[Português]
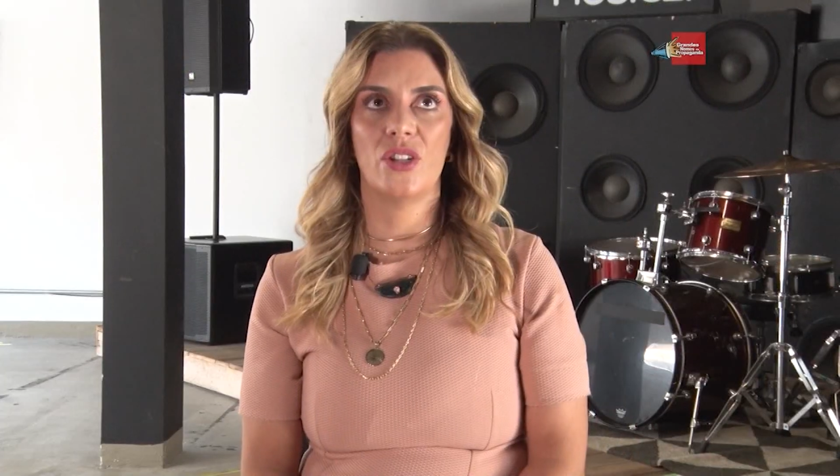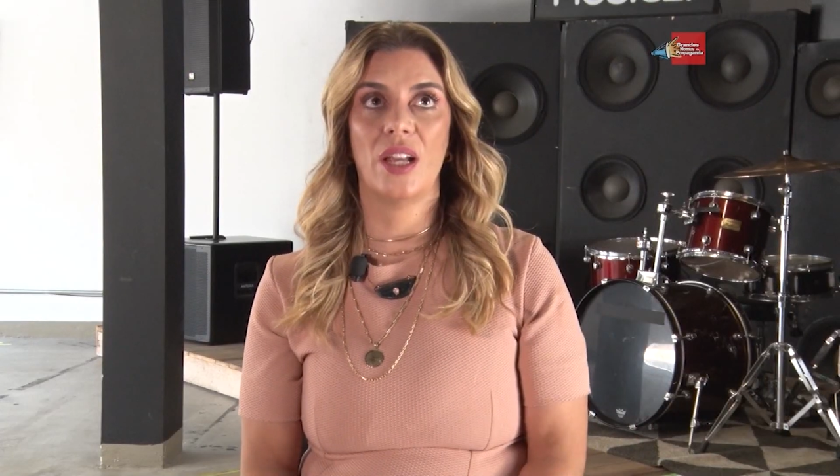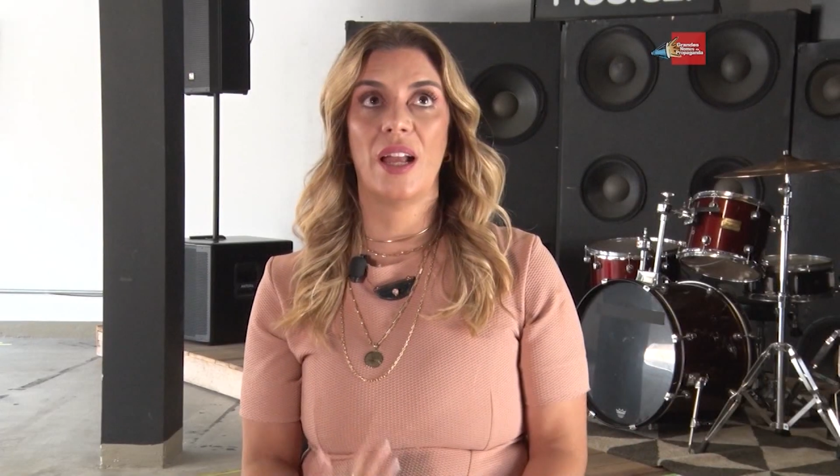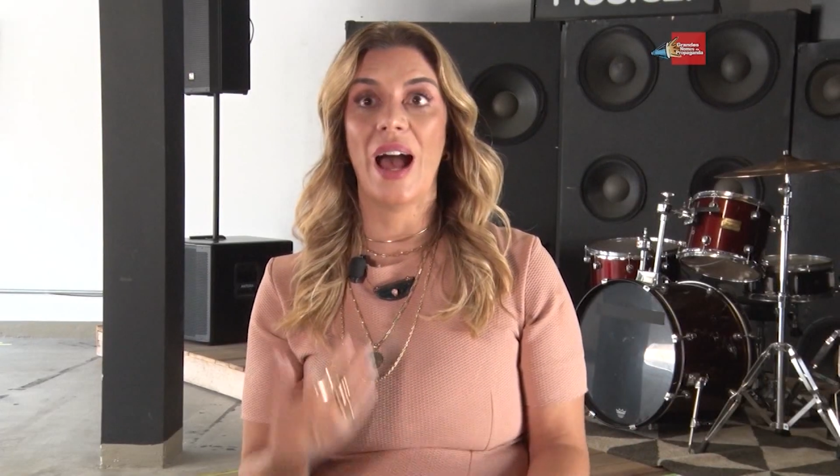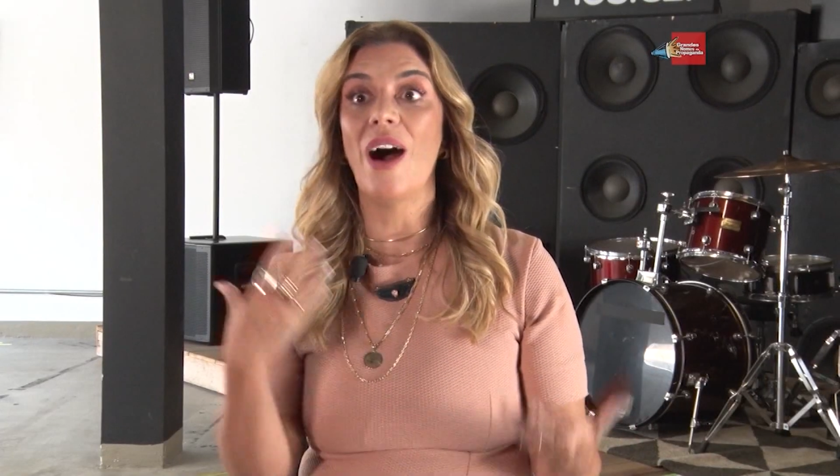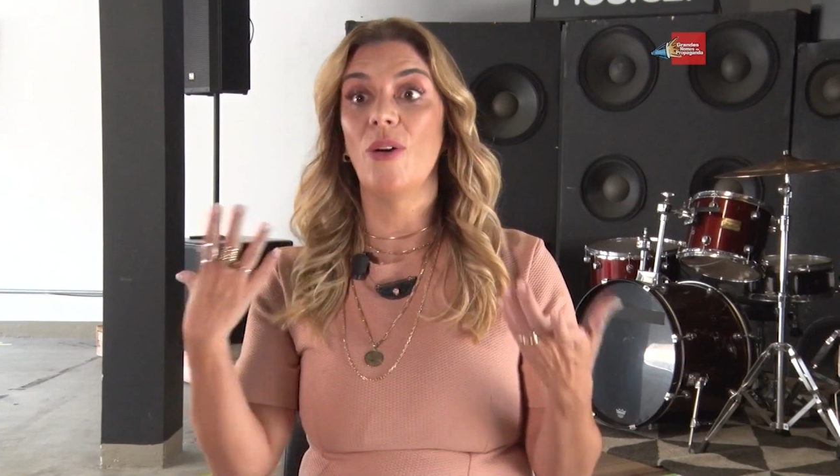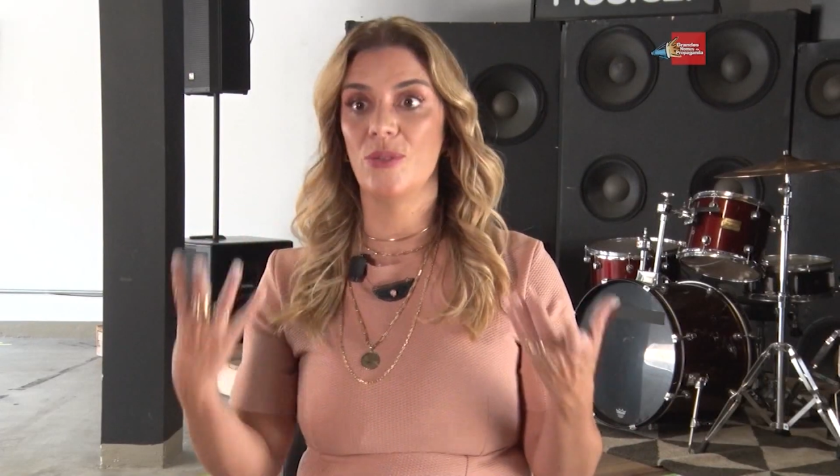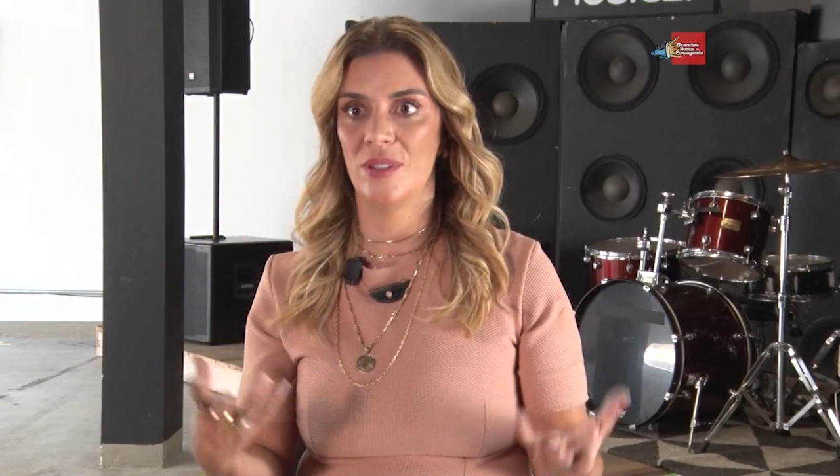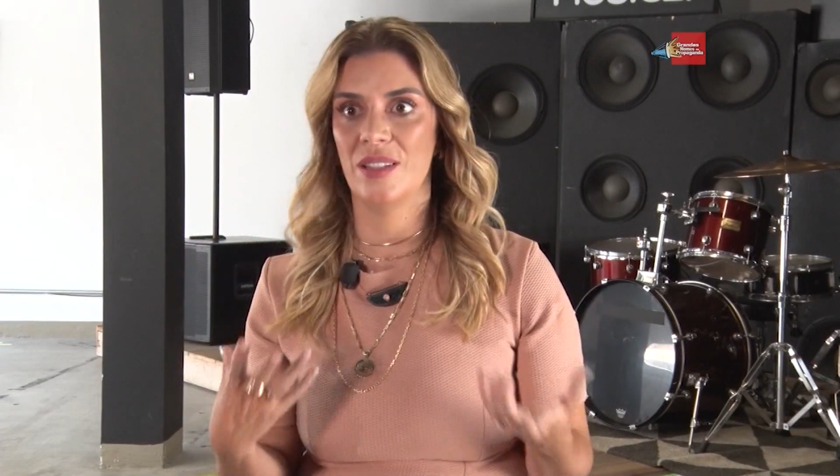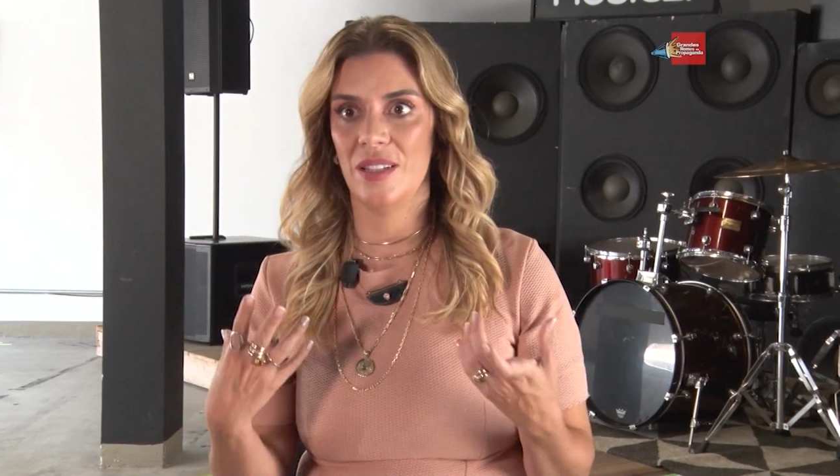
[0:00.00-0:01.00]
de
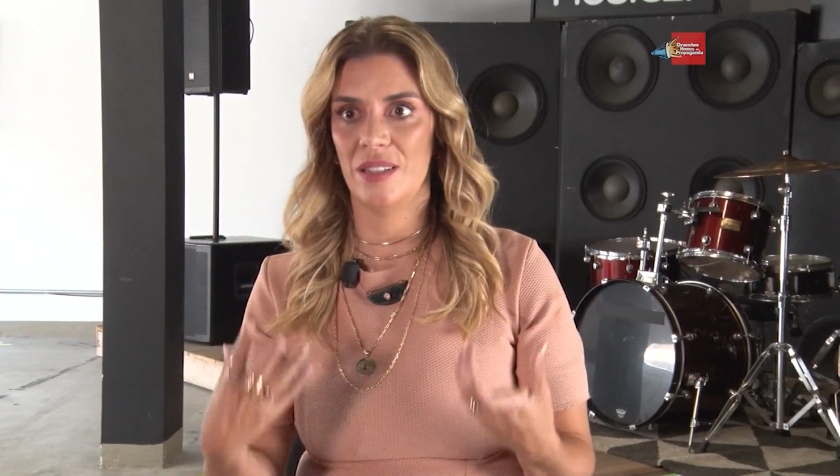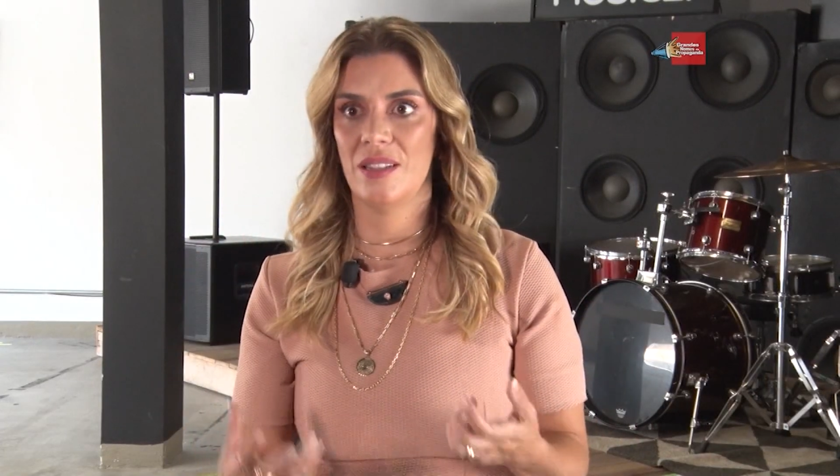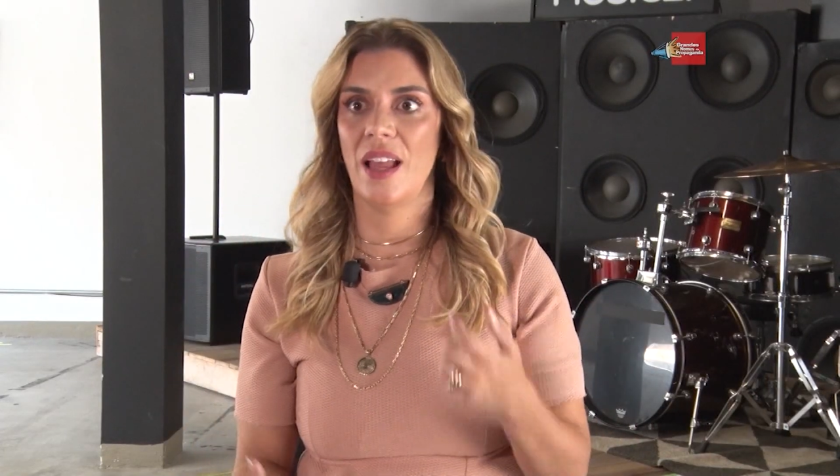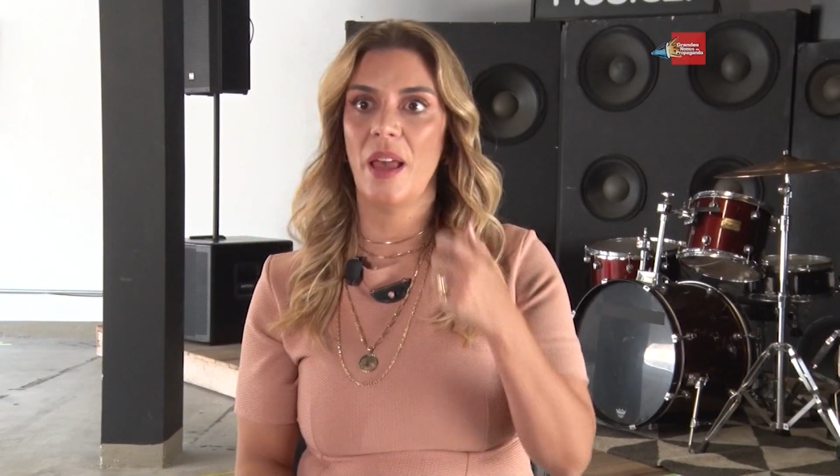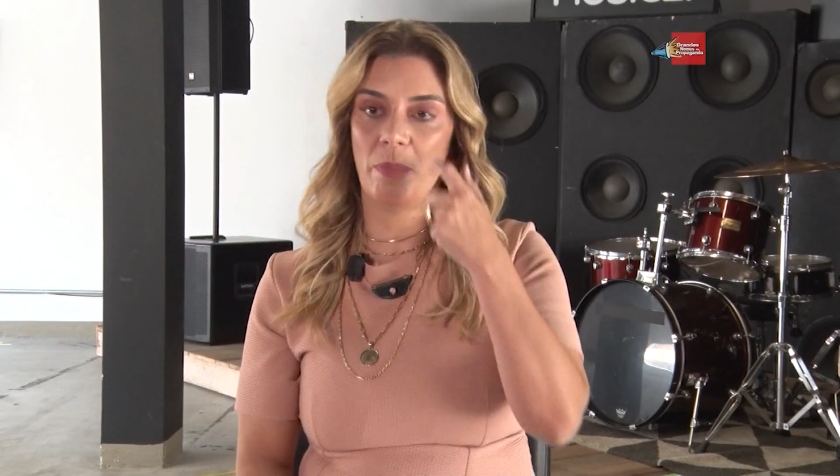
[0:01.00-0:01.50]
causas, né,